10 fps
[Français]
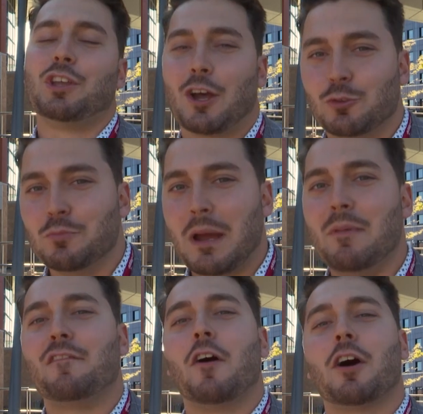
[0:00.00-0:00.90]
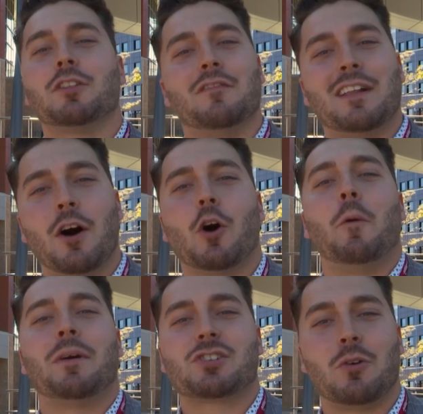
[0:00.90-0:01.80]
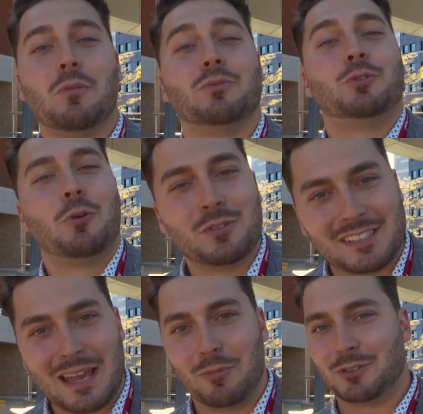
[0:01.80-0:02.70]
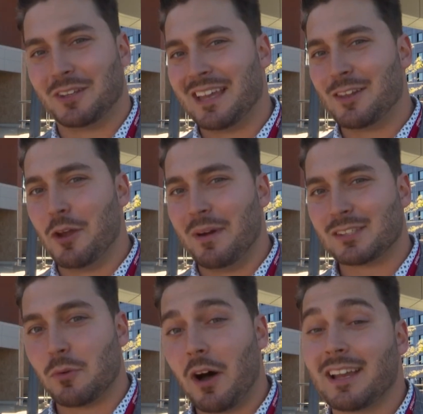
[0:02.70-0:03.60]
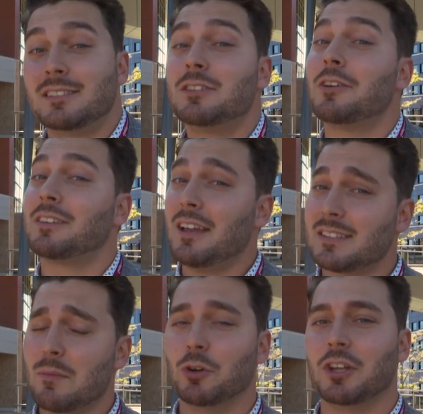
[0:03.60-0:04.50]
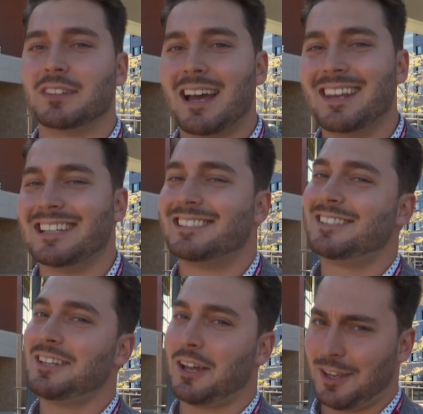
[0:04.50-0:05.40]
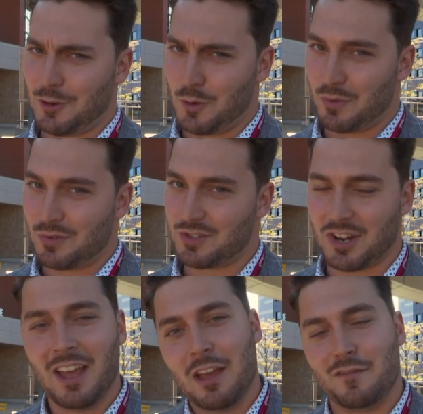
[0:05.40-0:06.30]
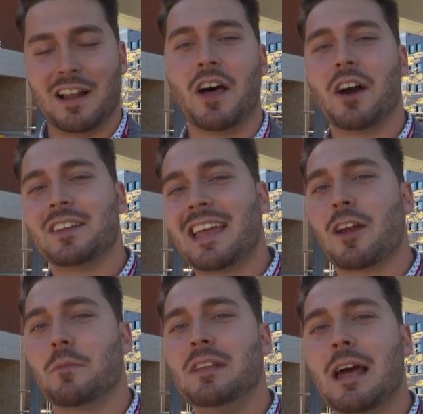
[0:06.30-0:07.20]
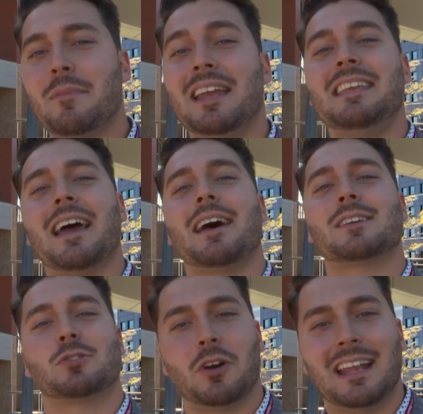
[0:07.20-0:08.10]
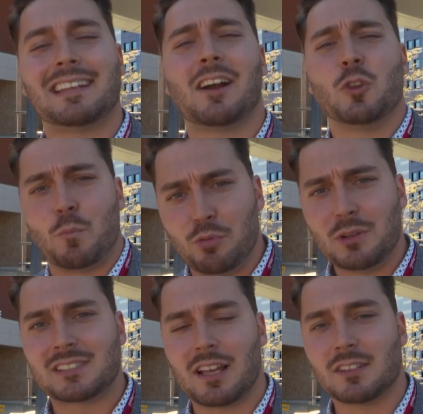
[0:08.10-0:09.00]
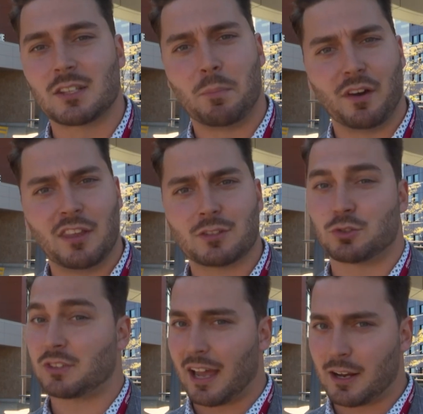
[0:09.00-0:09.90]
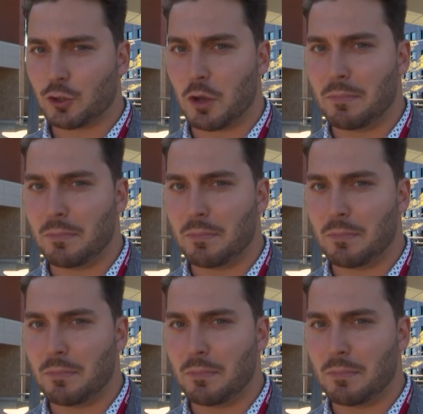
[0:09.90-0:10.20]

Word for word: car tout de même, les foreurs de Val-d'Or repêcheront deuxième au total demain soir, ainsi que quinzième au total si rien ne bouge. val a d'ailleurs mis la main hier sur un attaquant de puissance en provenance du tracor de